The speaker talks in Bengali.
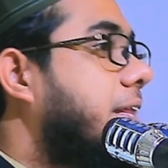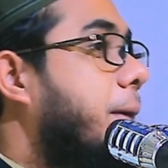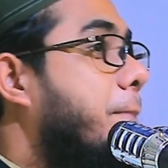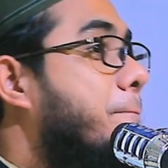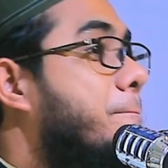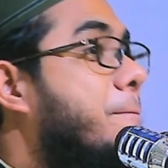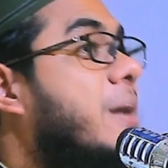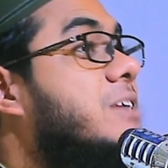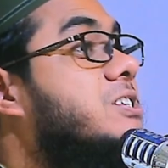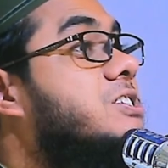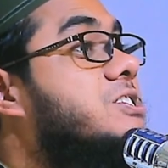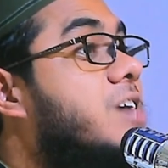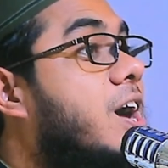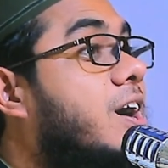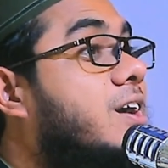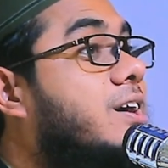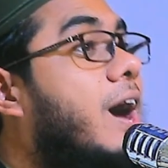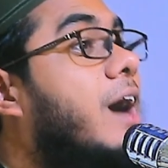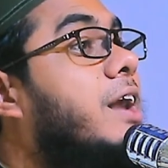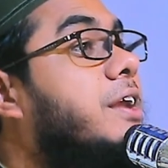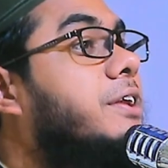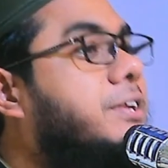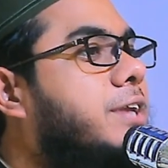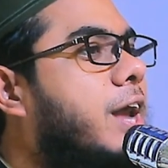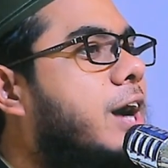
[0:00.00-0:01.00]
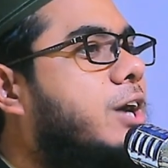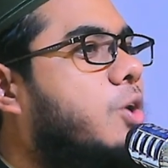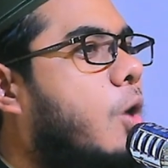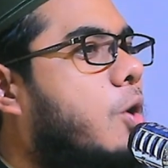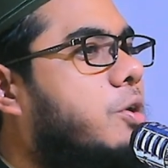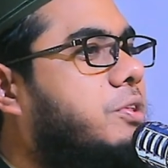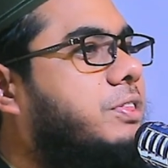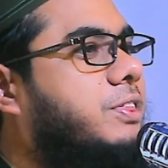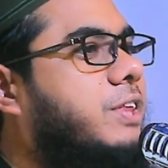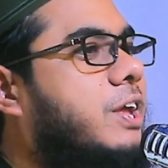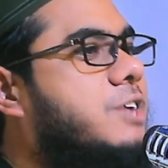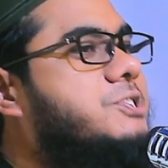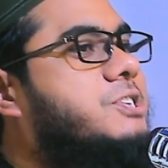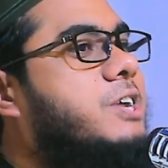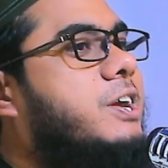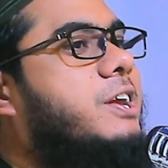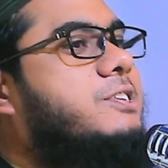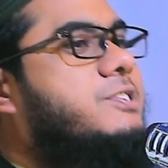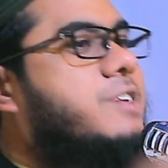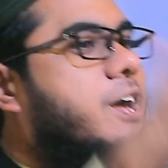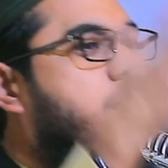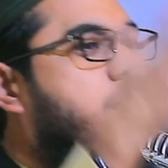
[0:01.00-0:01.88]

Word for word: এতিম বাচ্চা কান্না করতেছে